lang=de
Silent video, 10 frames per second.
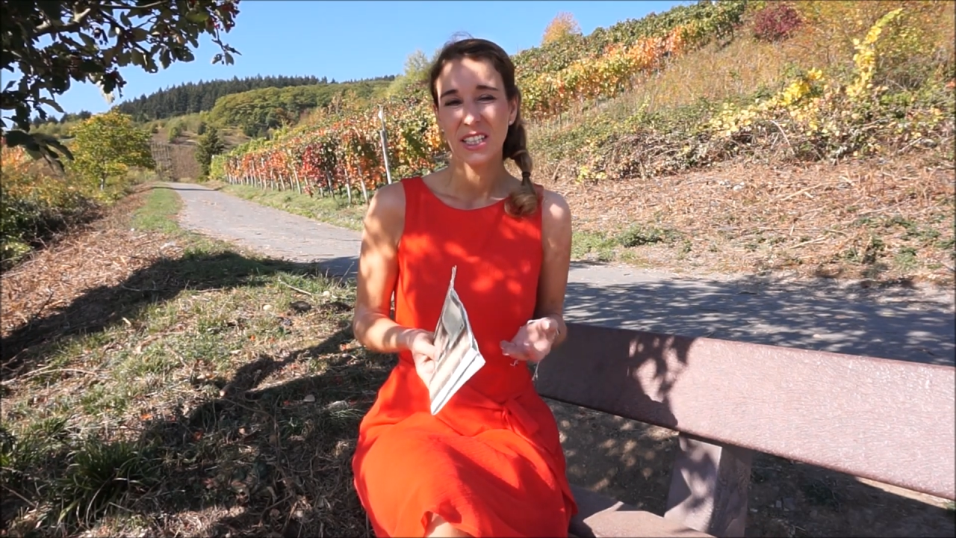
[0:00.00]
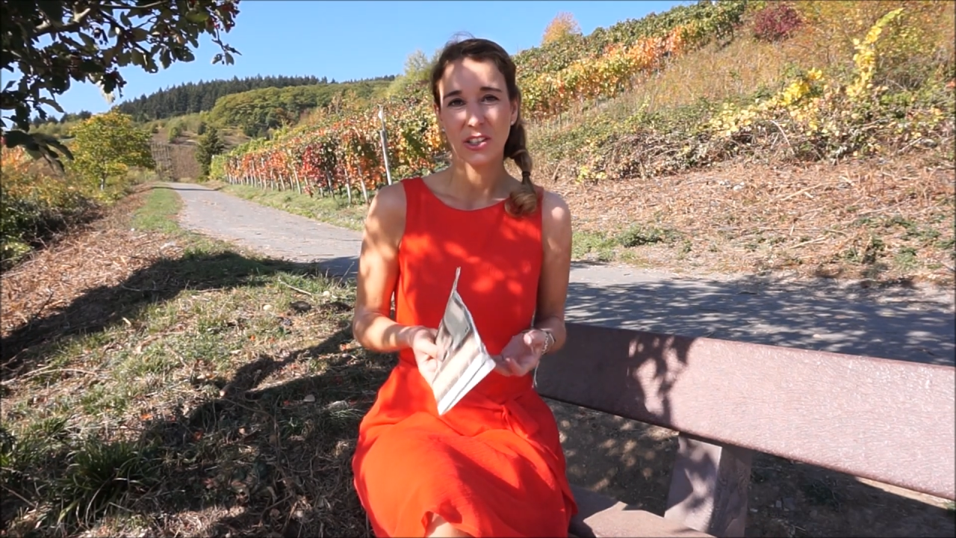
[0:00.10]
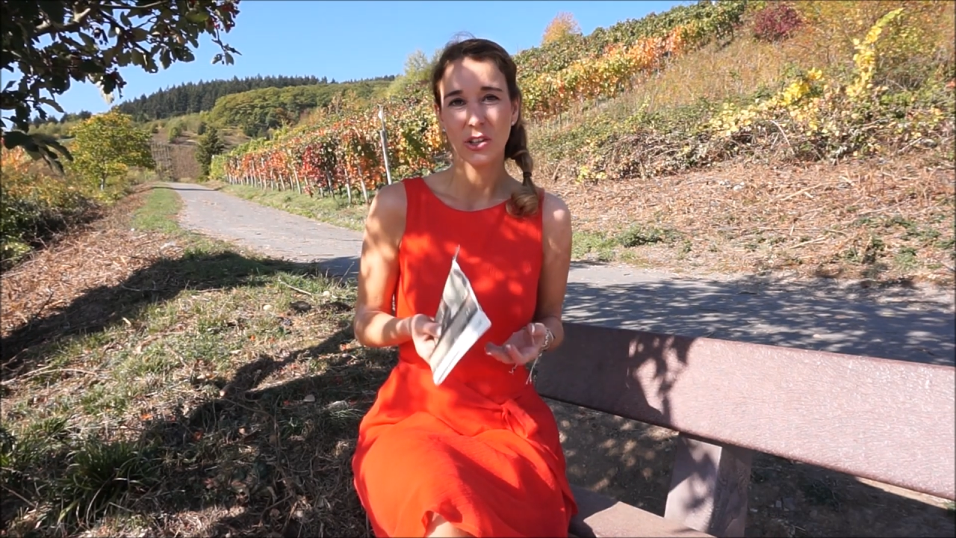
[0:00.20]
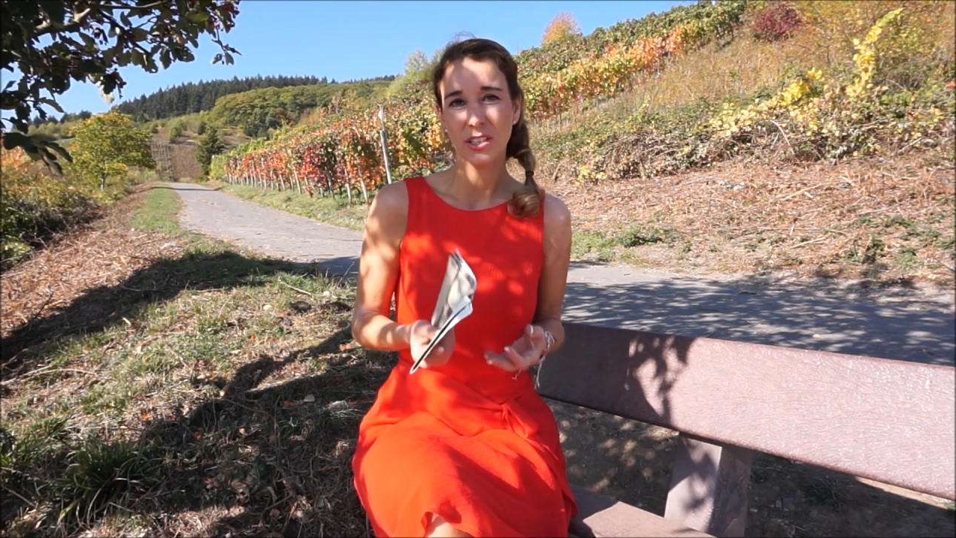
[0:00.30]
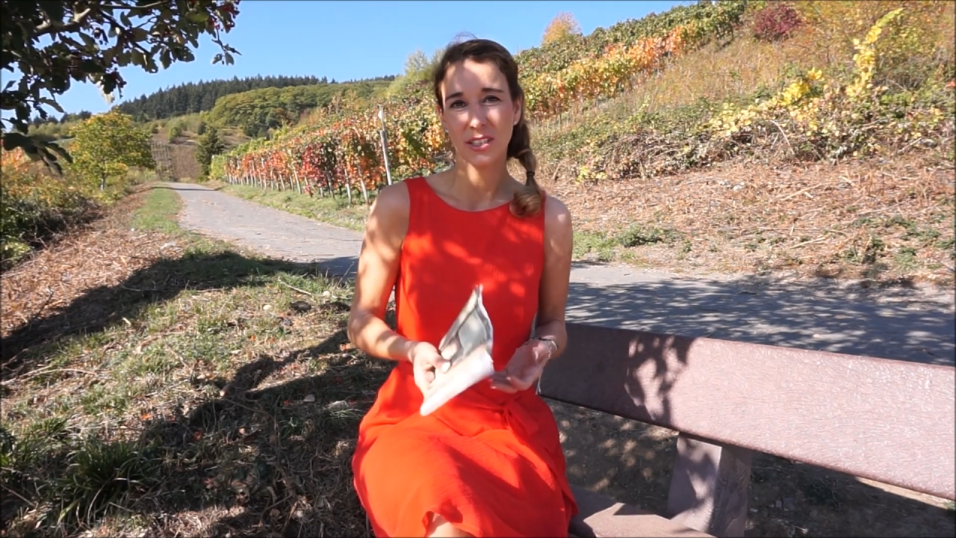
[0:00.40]

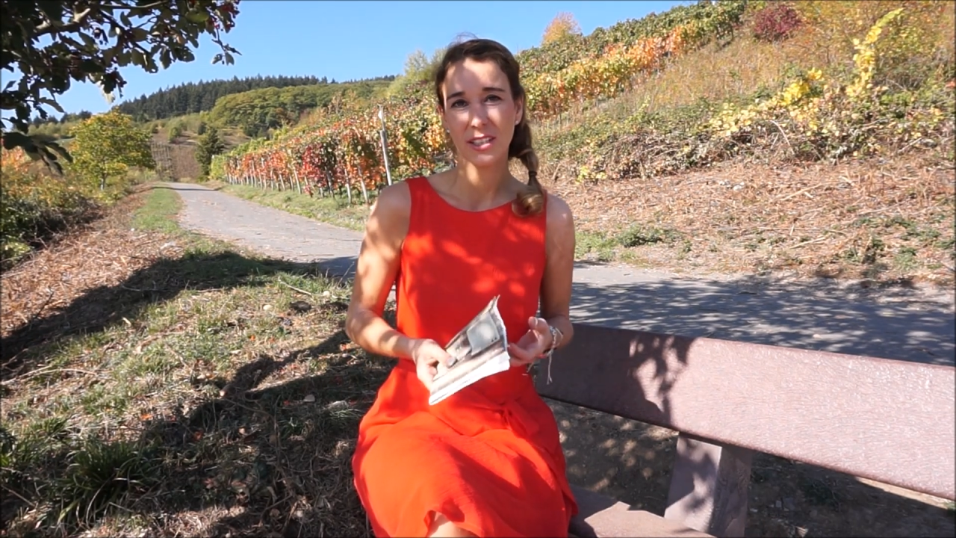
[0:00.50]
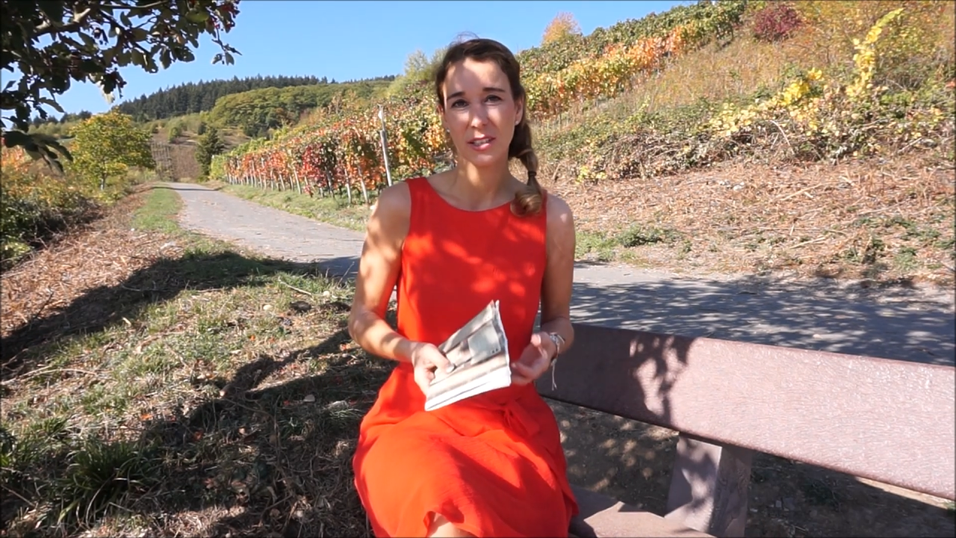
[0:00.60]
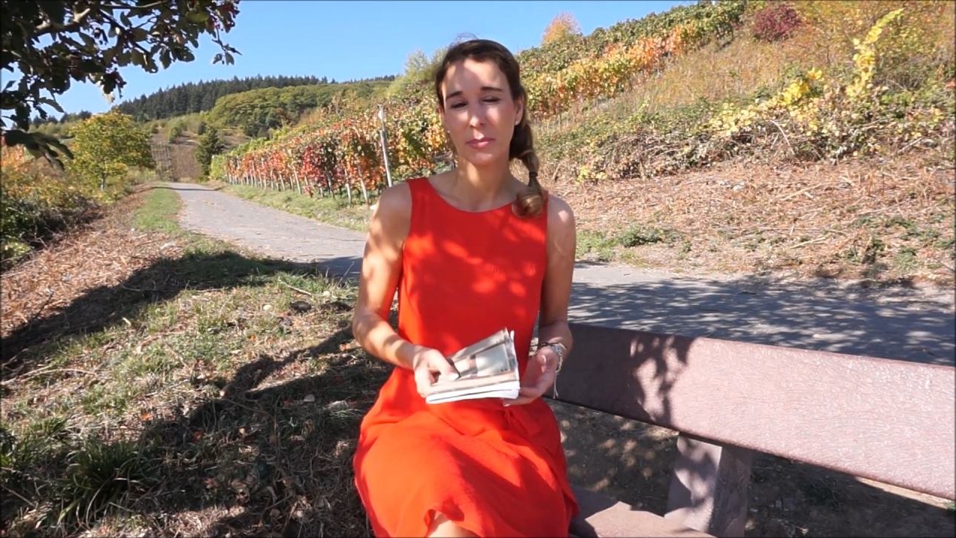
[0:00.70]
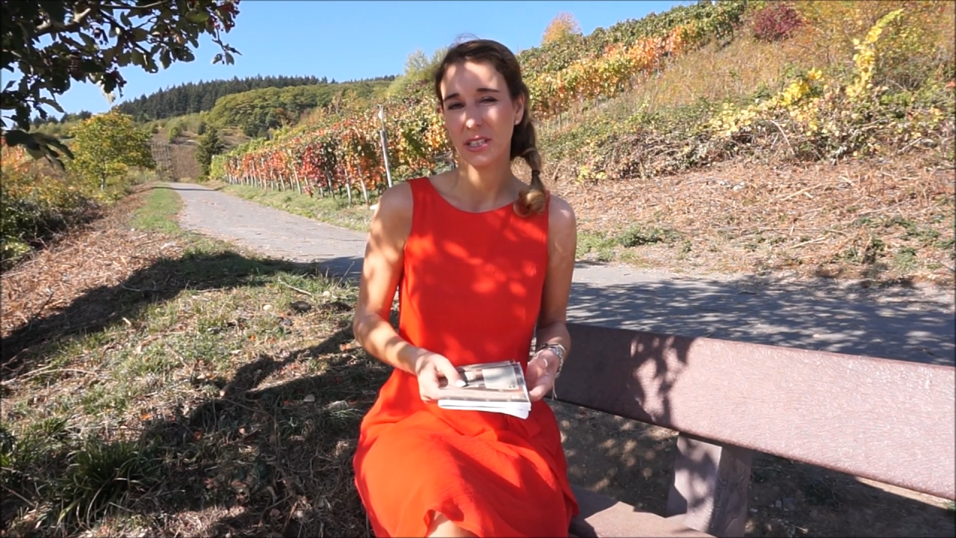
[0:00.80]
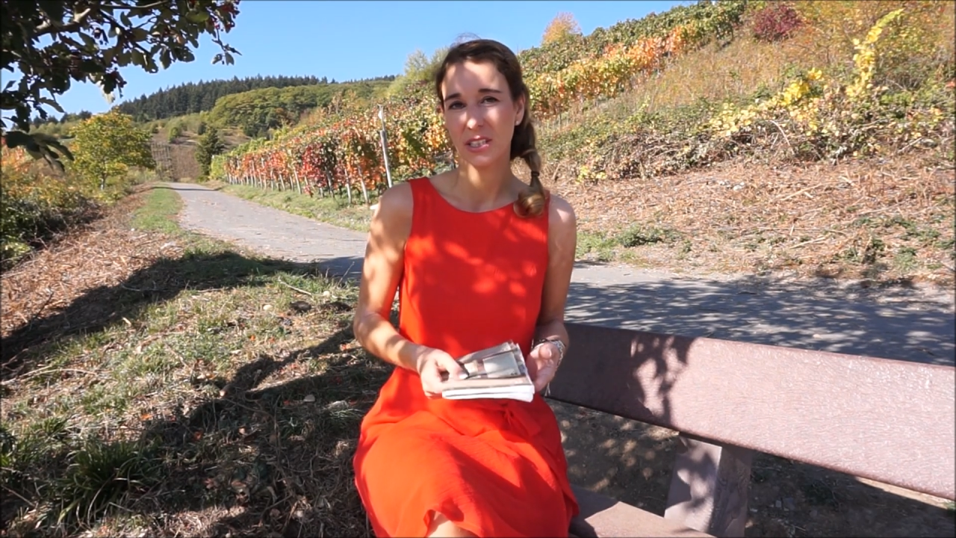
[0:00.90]
solche
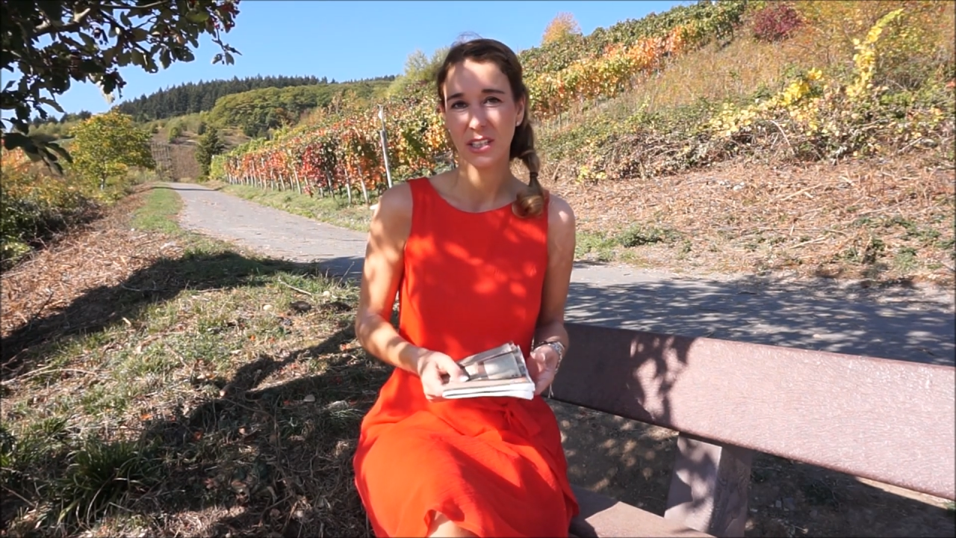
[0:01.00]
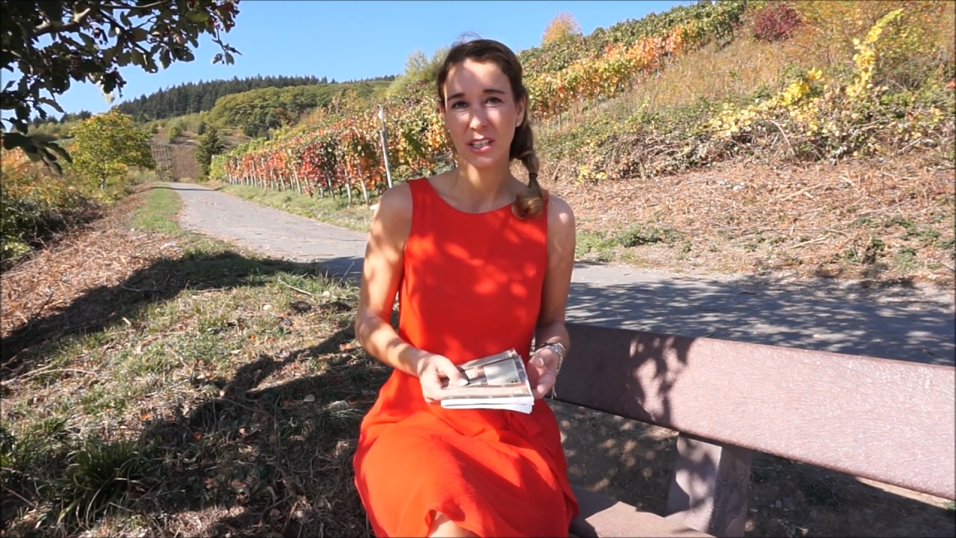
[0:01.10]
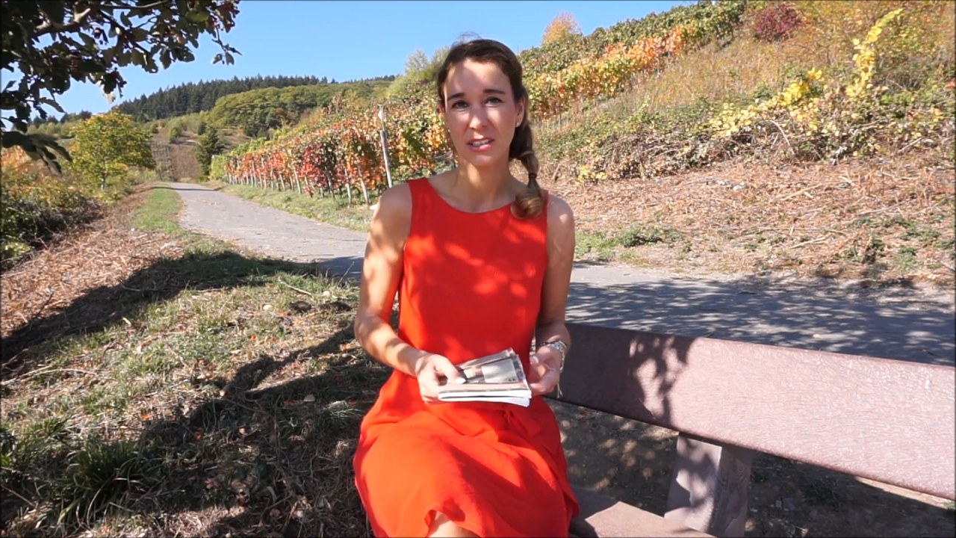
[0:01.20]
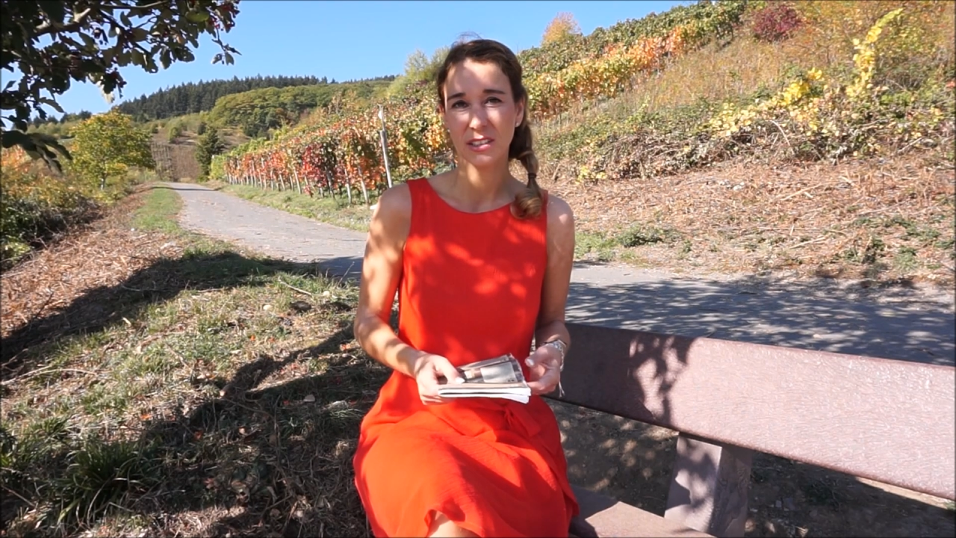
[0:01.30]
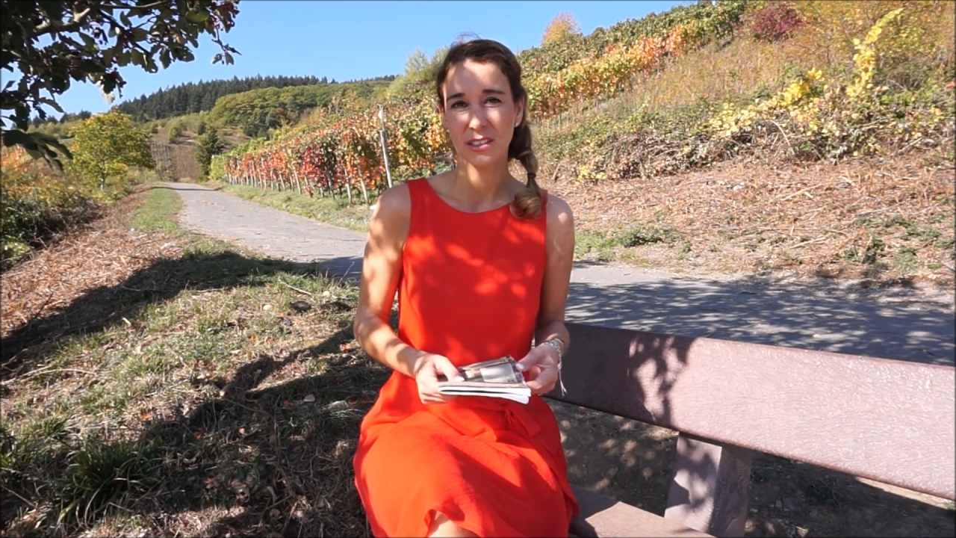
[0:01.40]
Dinge
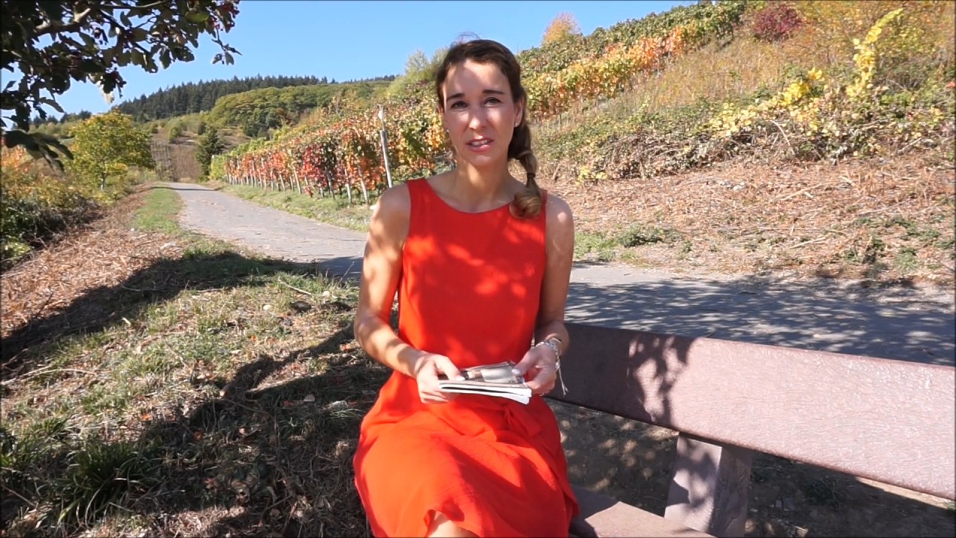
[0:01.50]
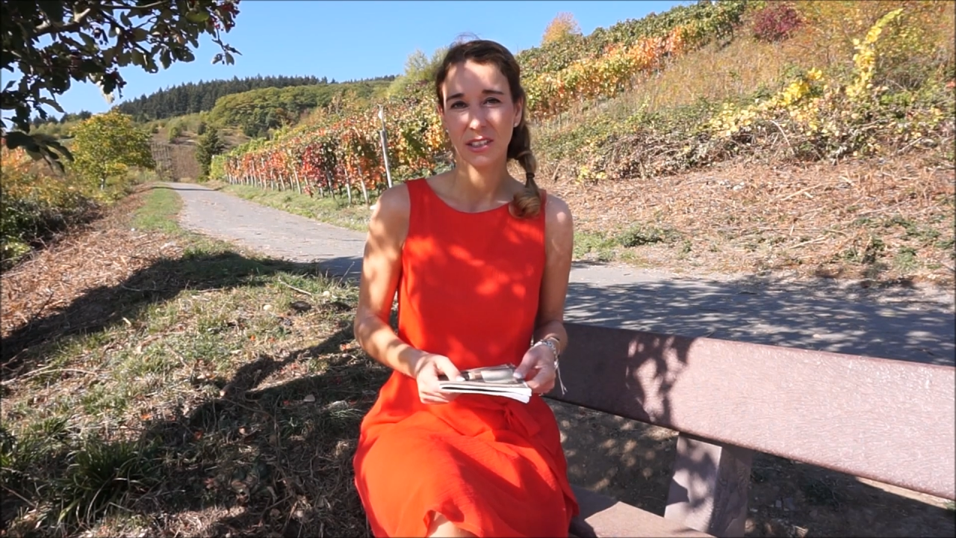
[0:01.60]
passieren